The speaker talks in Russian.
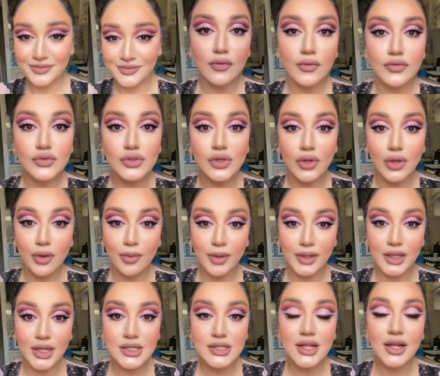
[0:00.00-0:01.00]
Все, ребят,
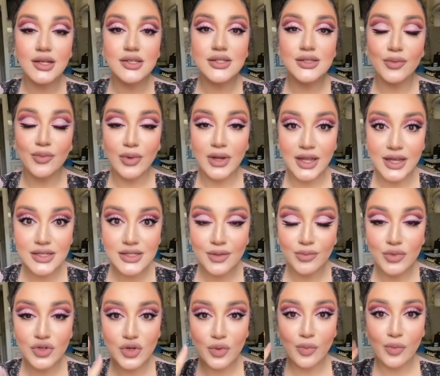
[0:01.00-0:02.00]
остался блеск,
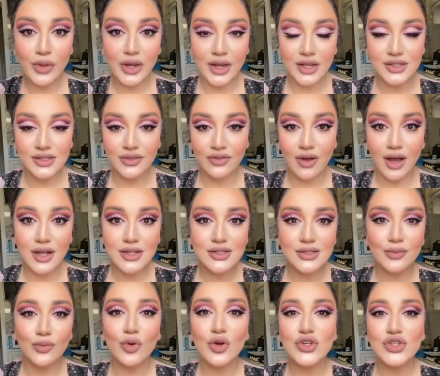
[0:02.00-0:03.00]
бежим переодеваться,
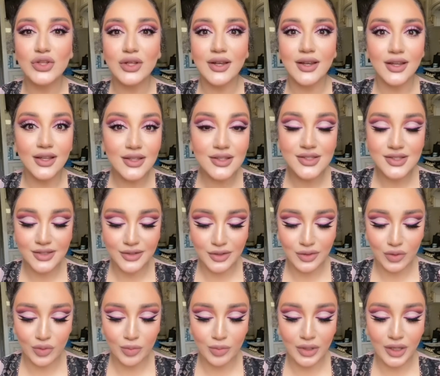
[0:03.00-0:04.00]
можно линзы
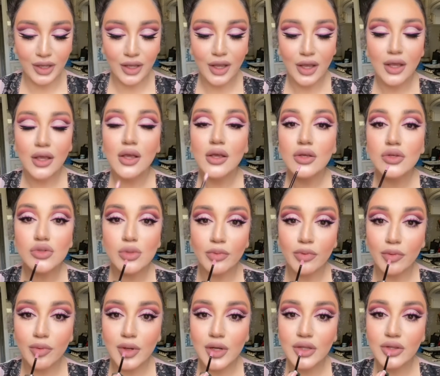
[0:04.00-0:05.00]
голубые, чтобы
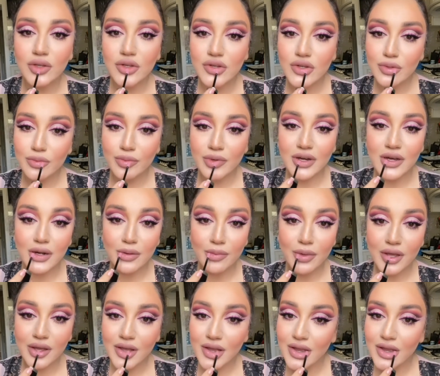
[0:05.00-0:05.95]
были точно Барби.